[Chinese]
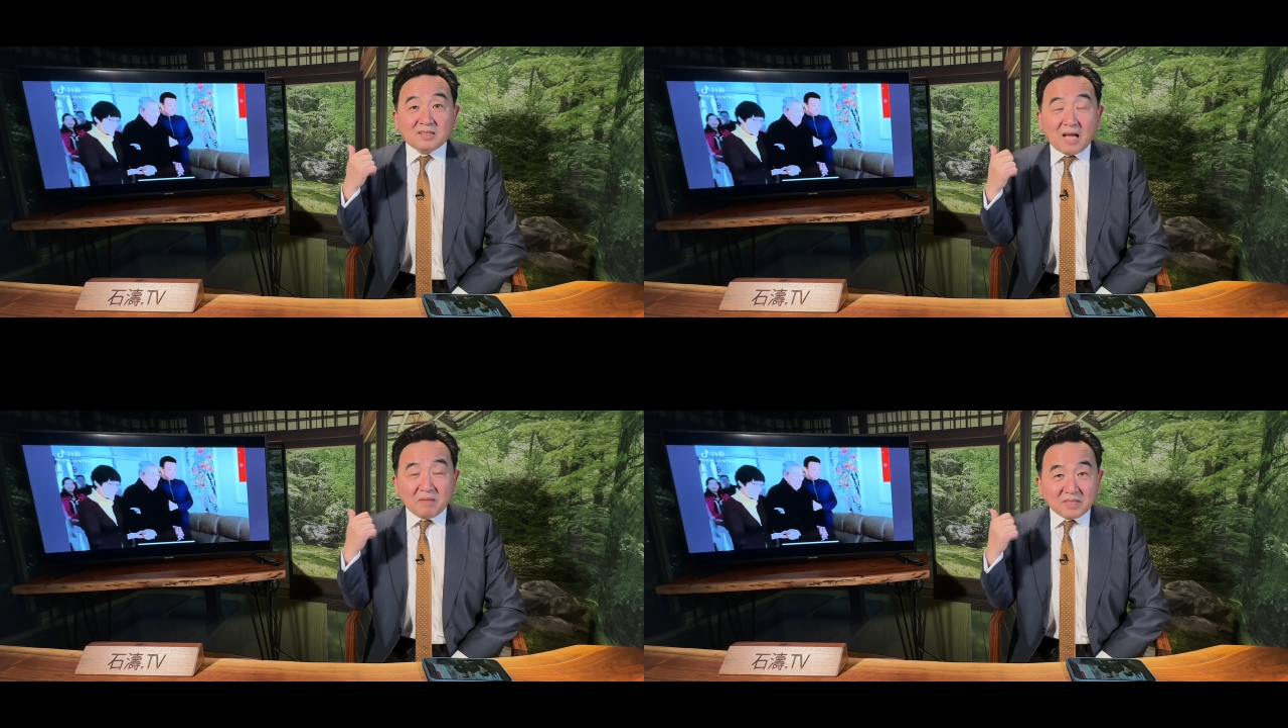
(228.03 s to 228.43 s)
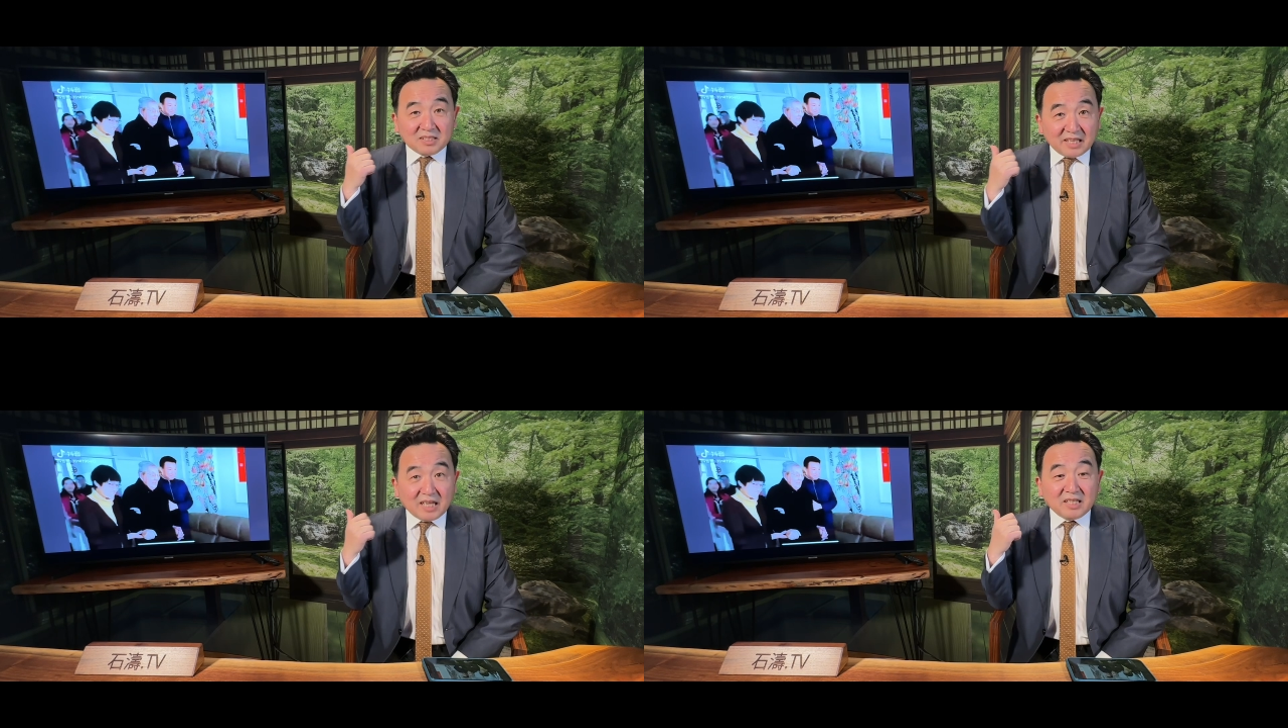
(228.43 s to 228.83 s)
他们的
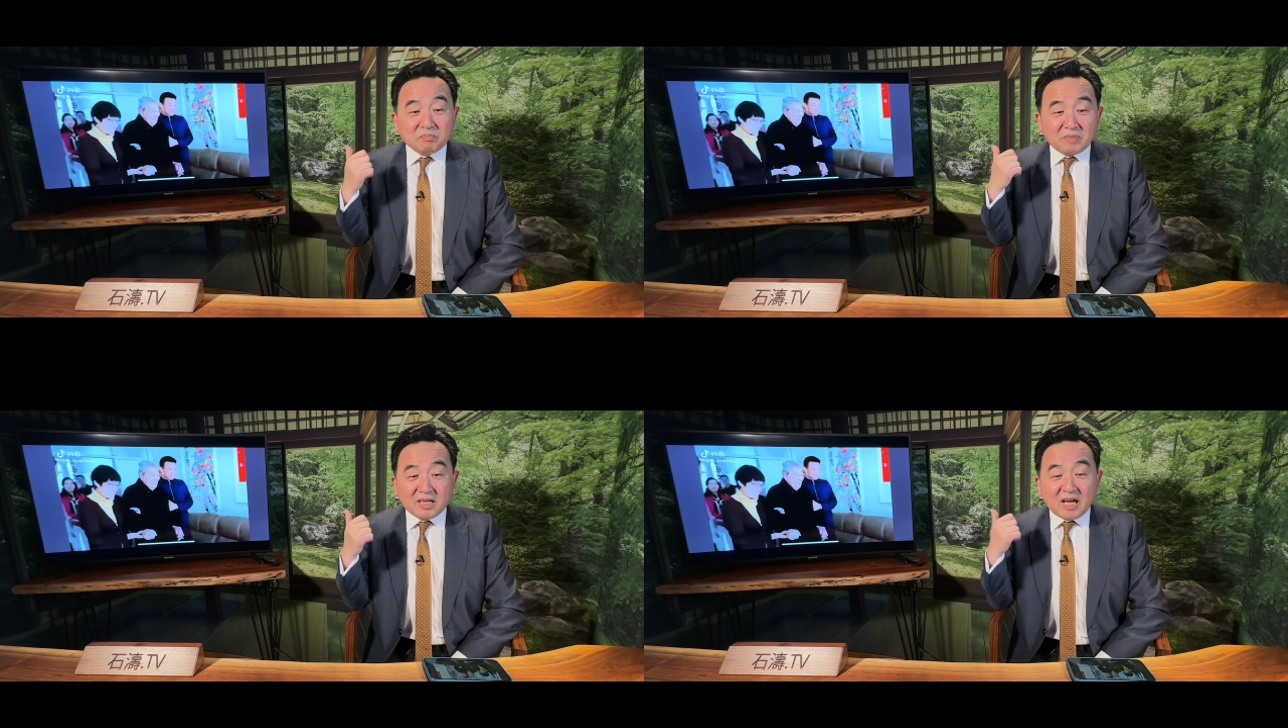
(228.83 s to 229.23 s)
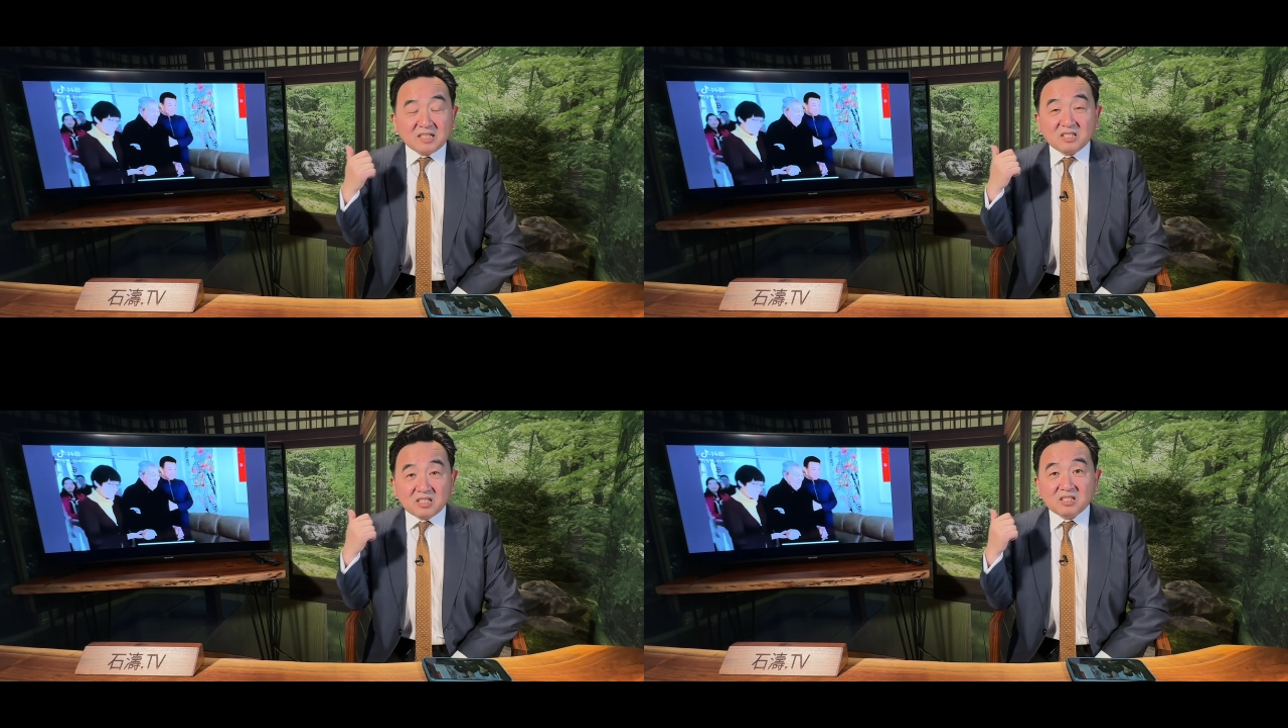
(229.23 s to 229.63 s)
年龄本该
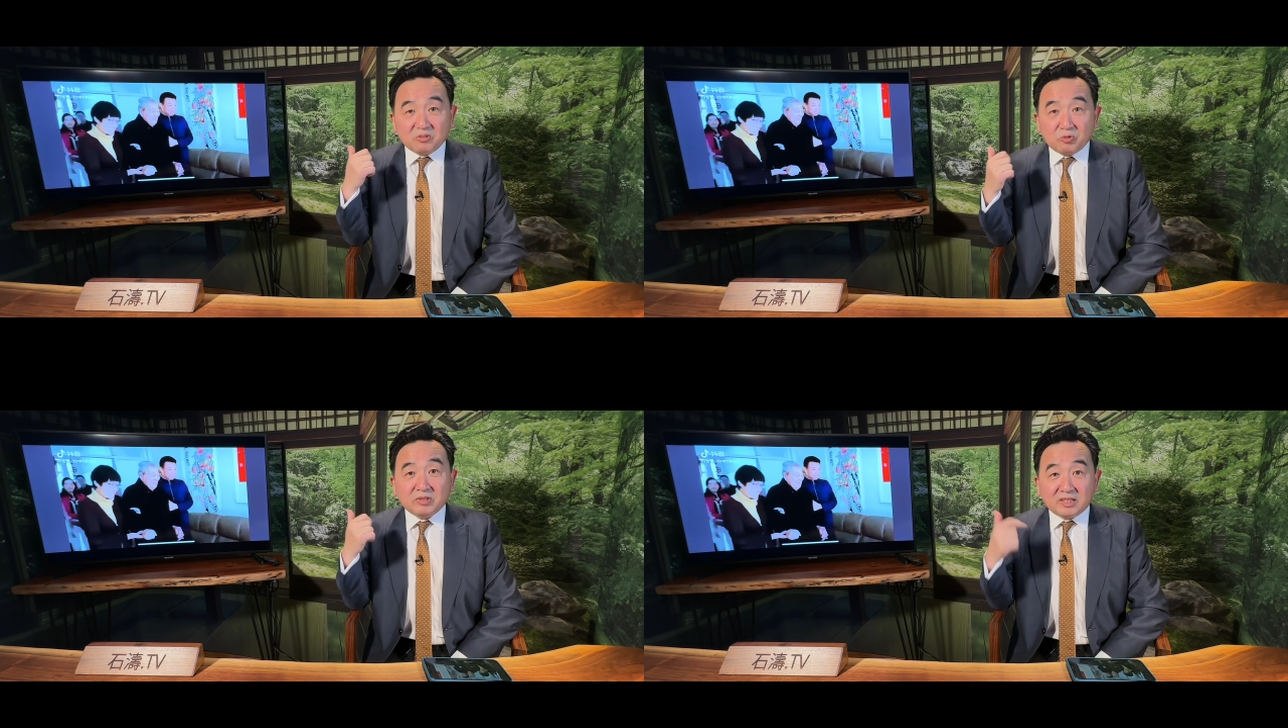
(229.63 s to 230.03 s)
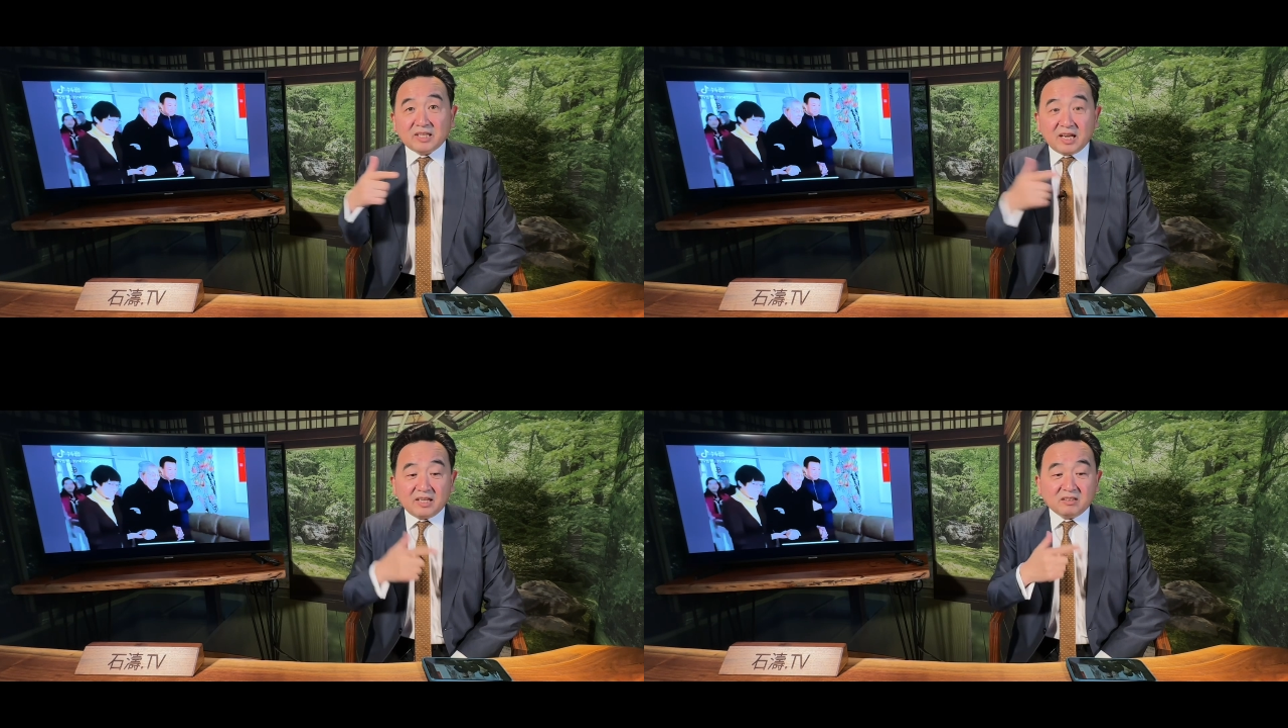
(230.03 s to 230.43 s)
是死去的
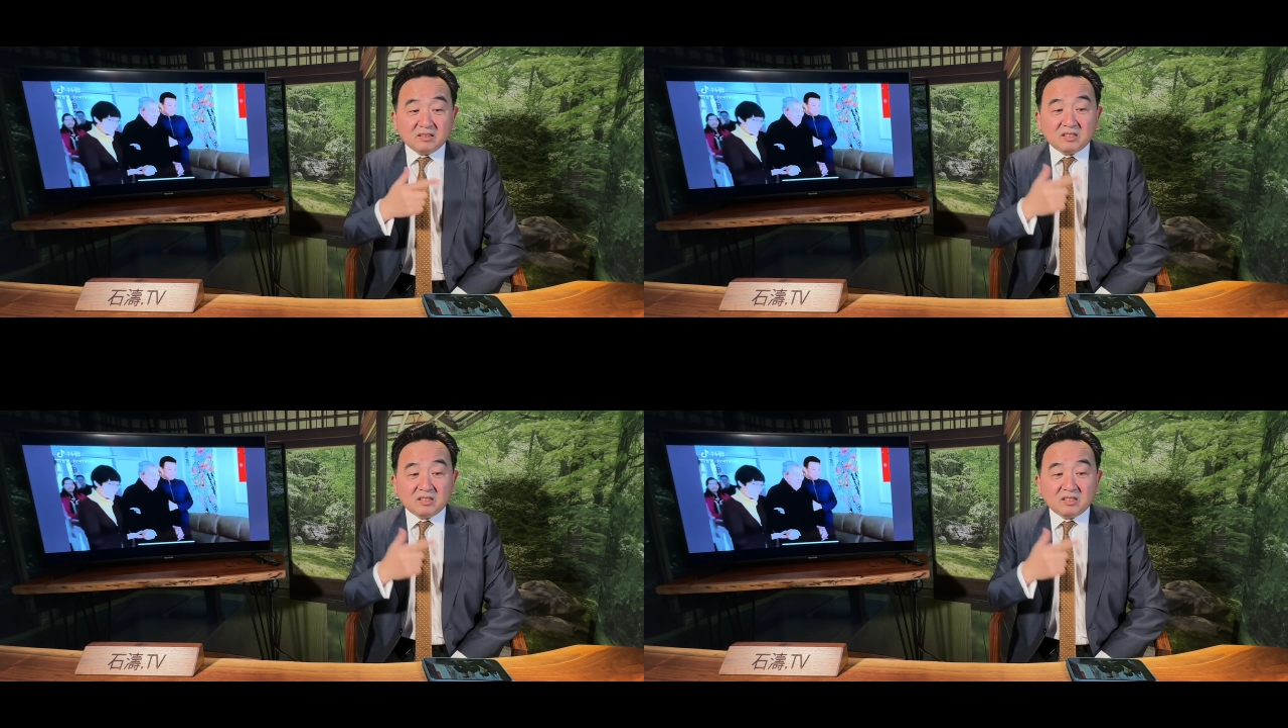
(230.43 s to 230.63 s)
年龄，